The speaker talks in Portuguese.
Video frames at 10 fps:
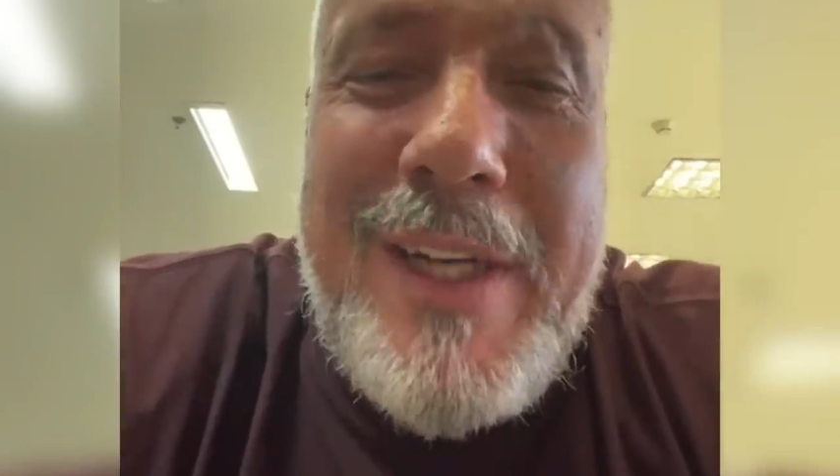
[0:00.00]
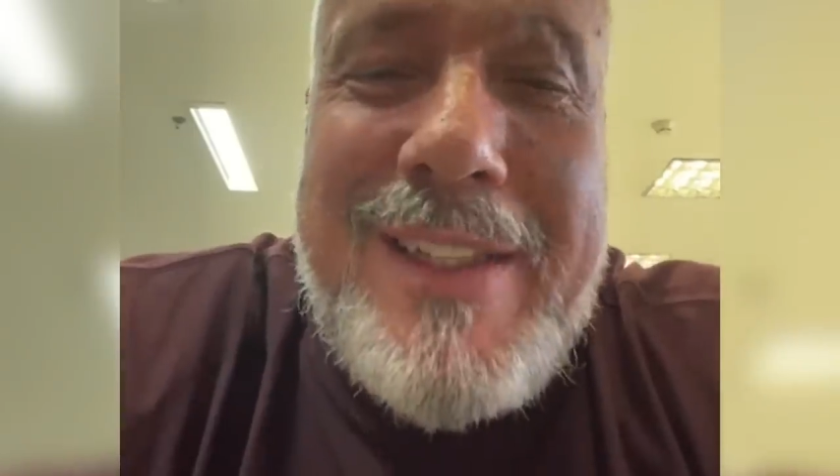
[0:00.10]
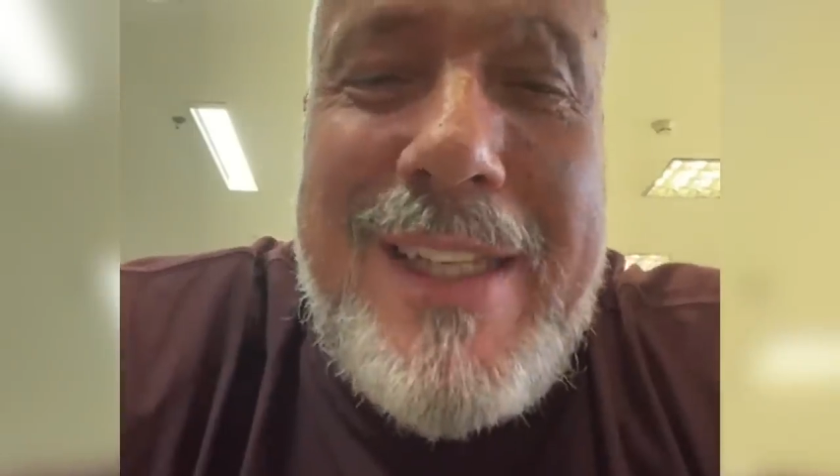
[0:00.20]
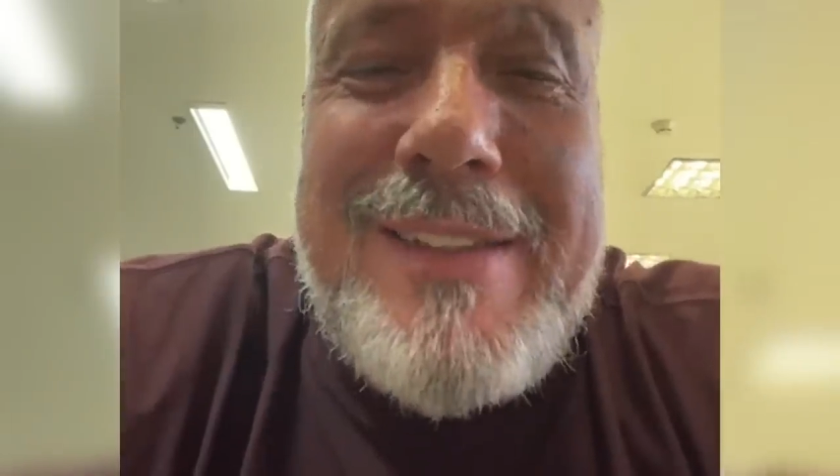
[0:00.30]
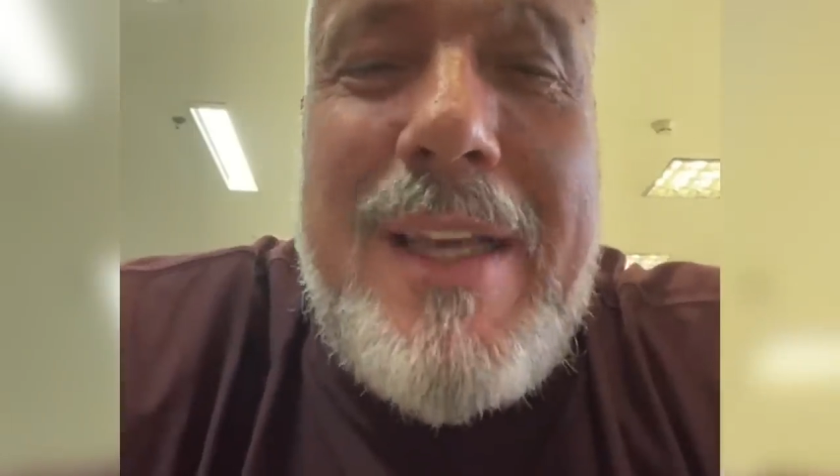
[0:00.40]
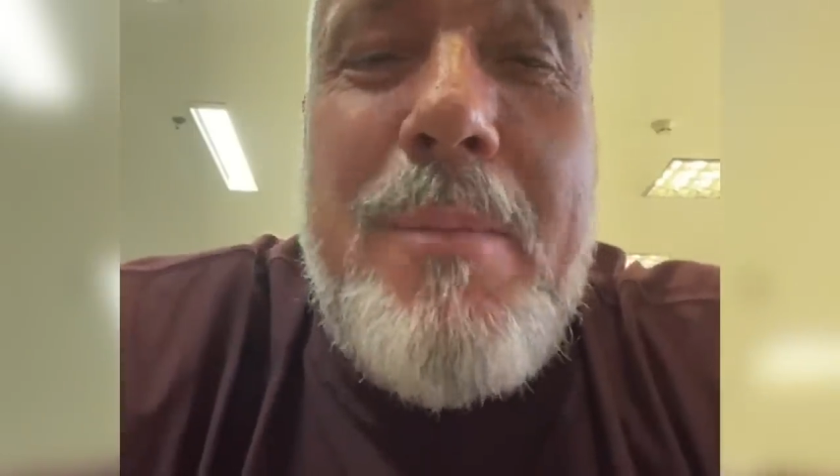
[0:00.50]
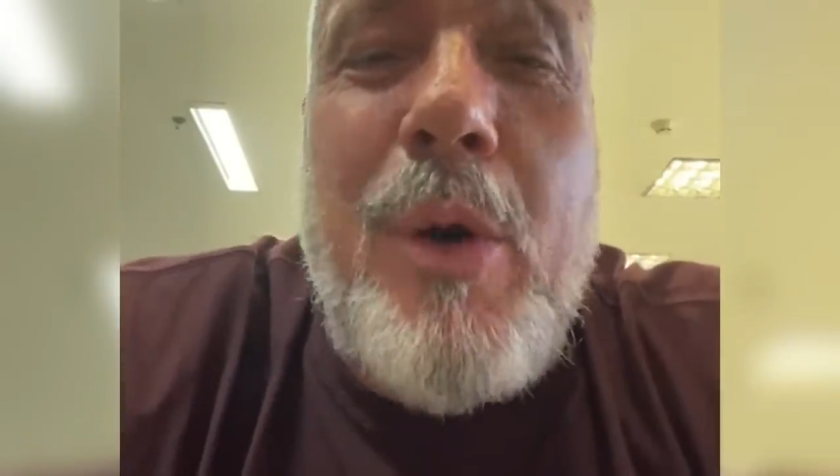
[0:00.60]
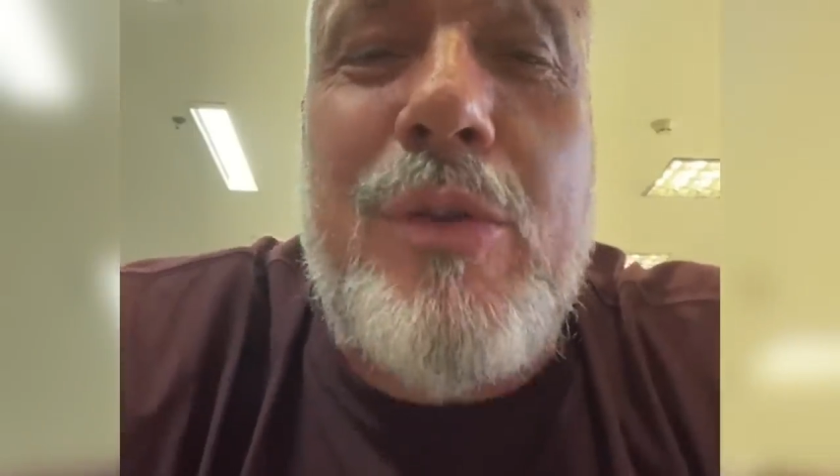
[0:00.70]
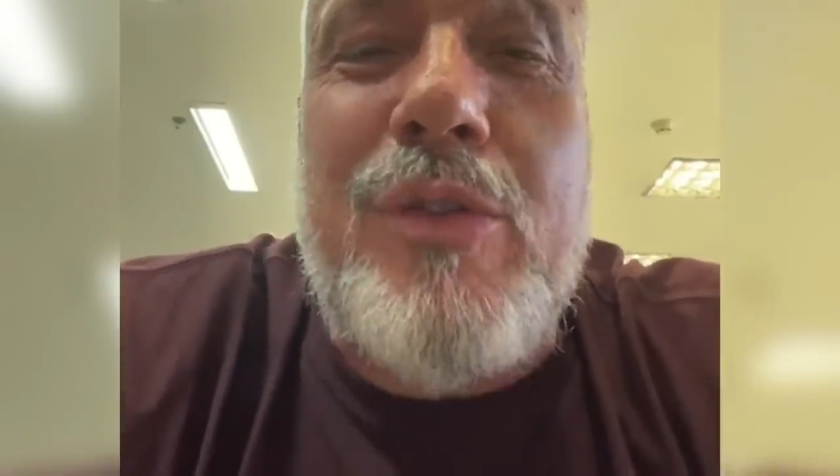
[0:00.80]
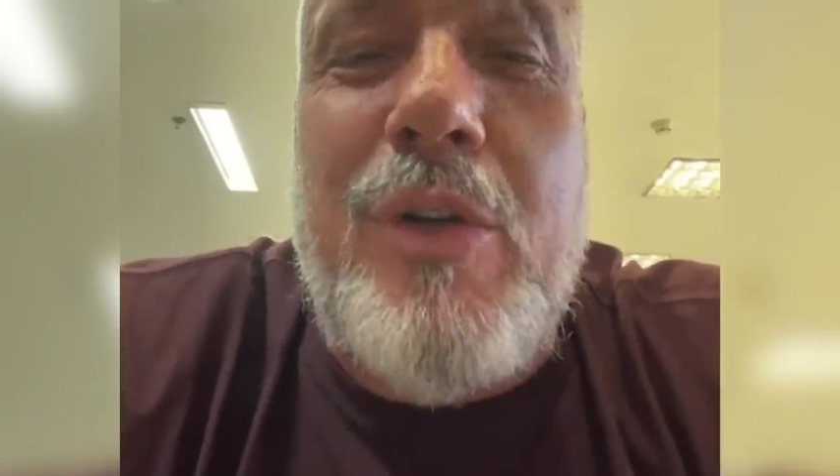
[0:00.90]
ele tem que ser
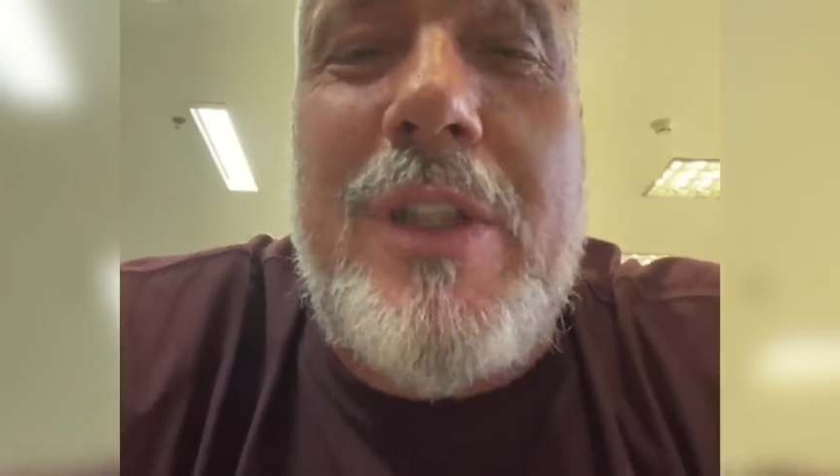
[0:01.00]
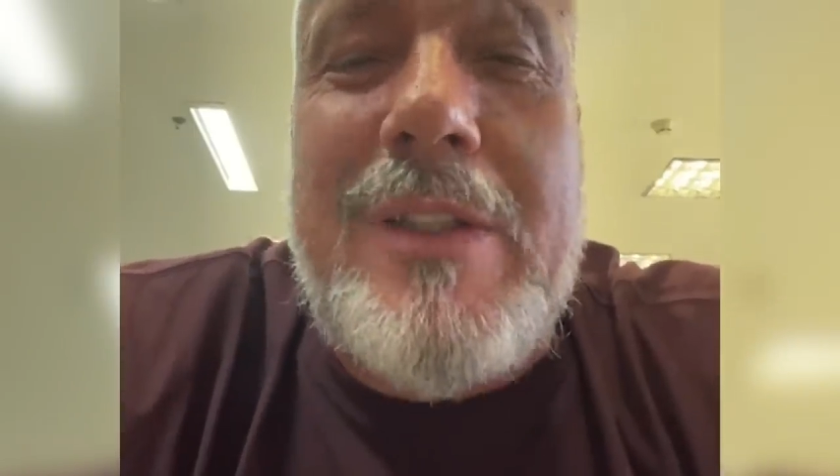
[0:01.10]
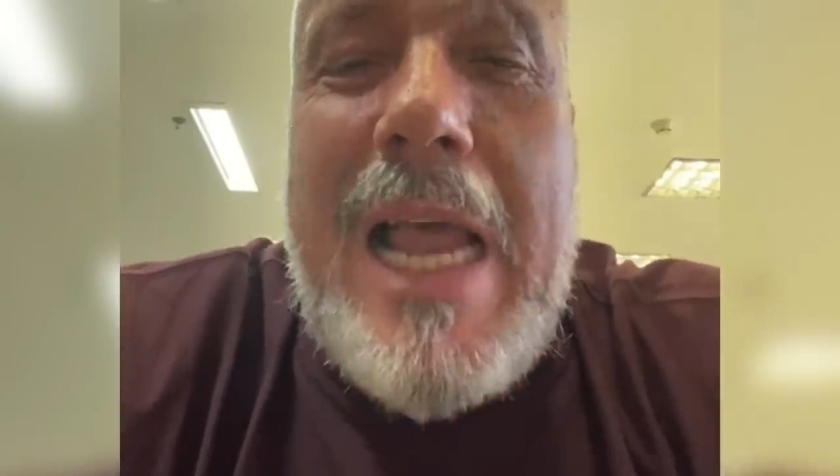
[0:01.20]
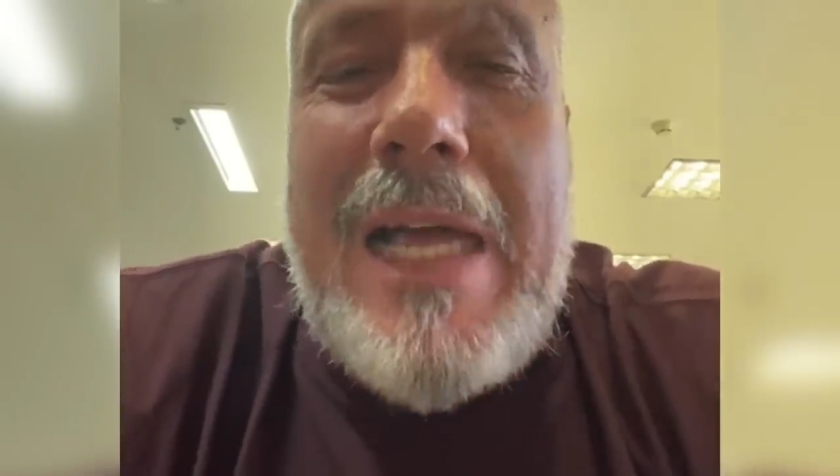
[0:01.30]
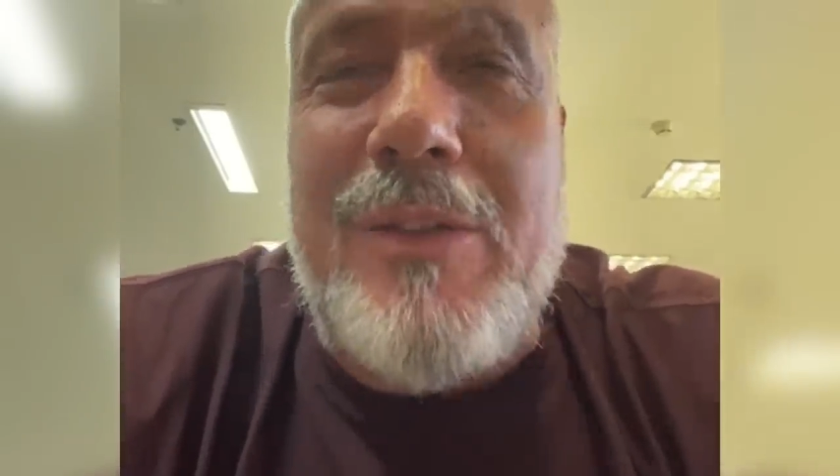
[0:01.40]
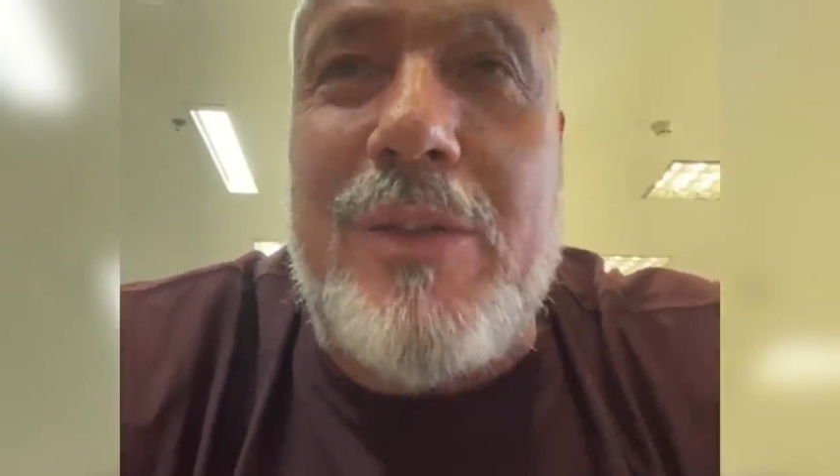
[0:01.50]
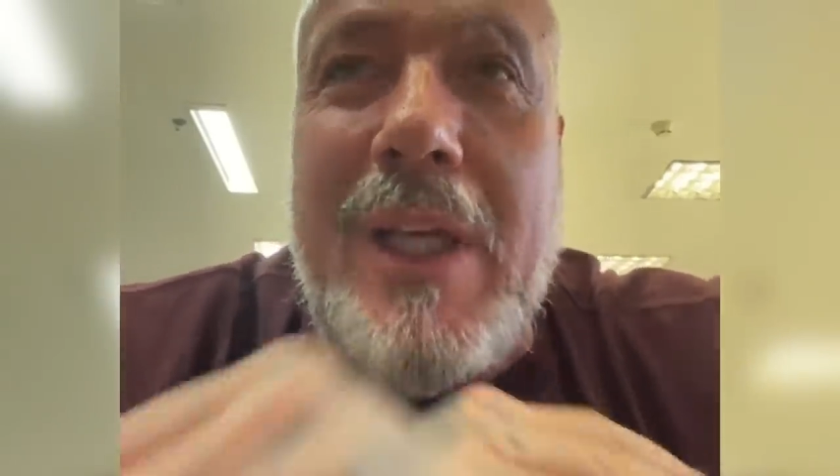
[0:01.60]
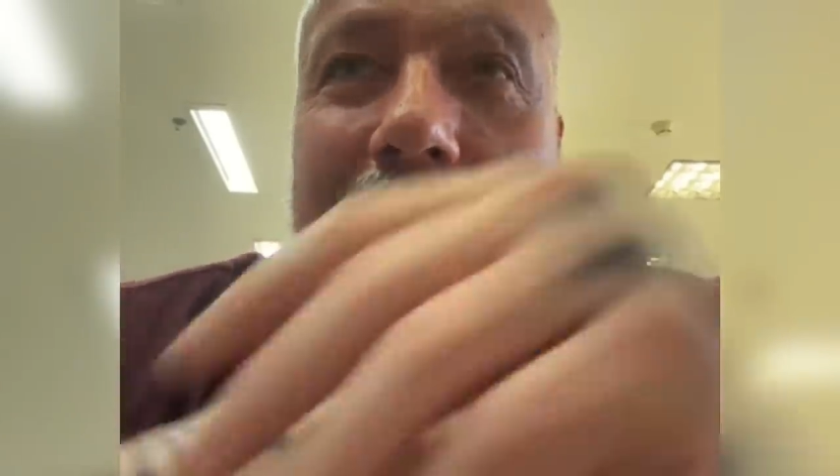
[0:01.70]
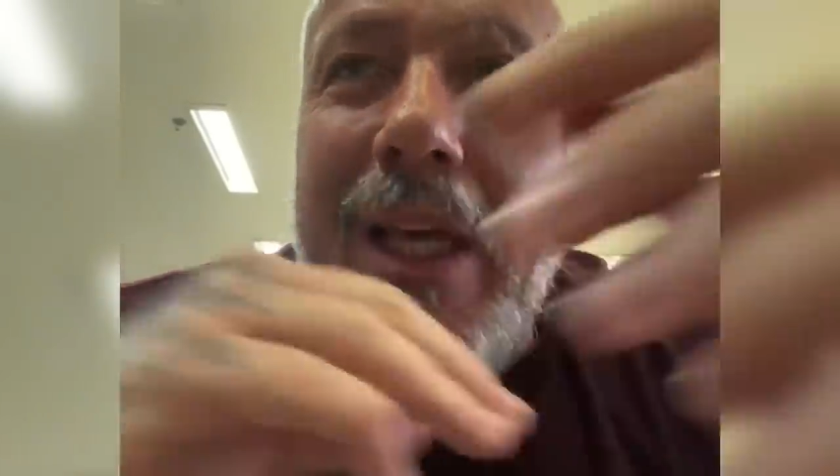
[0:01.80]
bom dos dois lados.